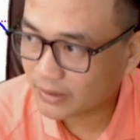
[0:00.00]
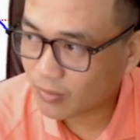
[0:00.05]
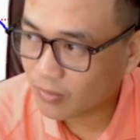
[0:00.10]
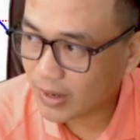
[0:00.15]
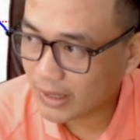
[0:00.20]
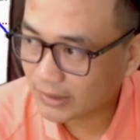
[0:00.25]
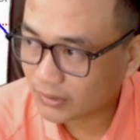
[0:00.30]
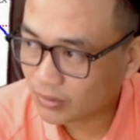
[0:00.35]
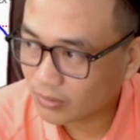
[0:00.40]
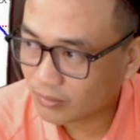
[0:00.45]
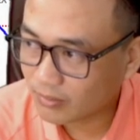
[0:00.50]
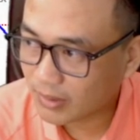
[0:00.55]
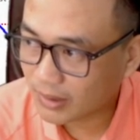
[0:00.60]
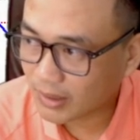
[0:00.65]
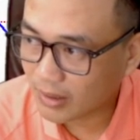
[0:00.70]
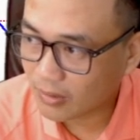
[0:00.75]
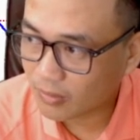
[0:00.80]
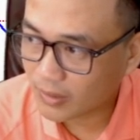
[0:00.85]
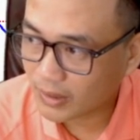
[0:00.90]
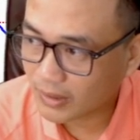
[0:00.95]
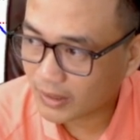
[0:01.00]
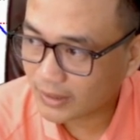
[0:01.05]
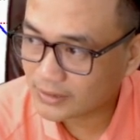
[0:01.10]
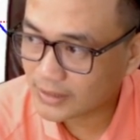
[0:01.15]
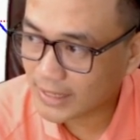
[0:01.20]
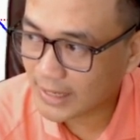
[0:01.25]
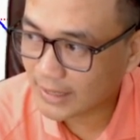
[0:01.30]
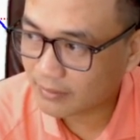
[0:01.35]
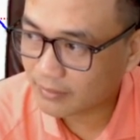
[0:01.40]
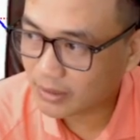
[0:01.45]
thì qua tuần bắt đầu là khách
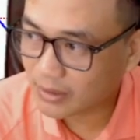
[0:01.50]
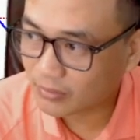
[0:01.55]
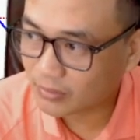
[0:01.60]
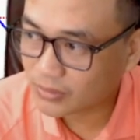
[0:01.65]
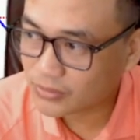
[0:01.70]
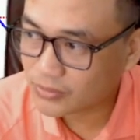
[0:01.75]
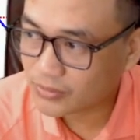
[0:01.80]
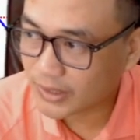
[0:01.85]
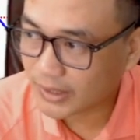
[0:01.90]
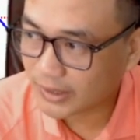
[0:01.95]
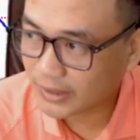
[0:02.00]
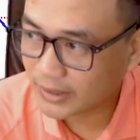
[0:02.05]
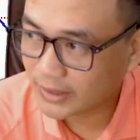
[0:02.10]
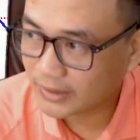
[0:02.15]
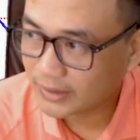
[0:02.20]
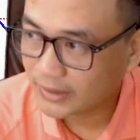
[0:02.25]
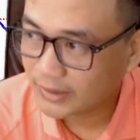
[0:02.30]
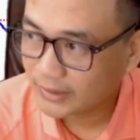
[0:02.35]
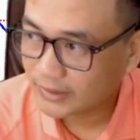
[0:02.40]
sạn bắt đầu nó xuất hiện lên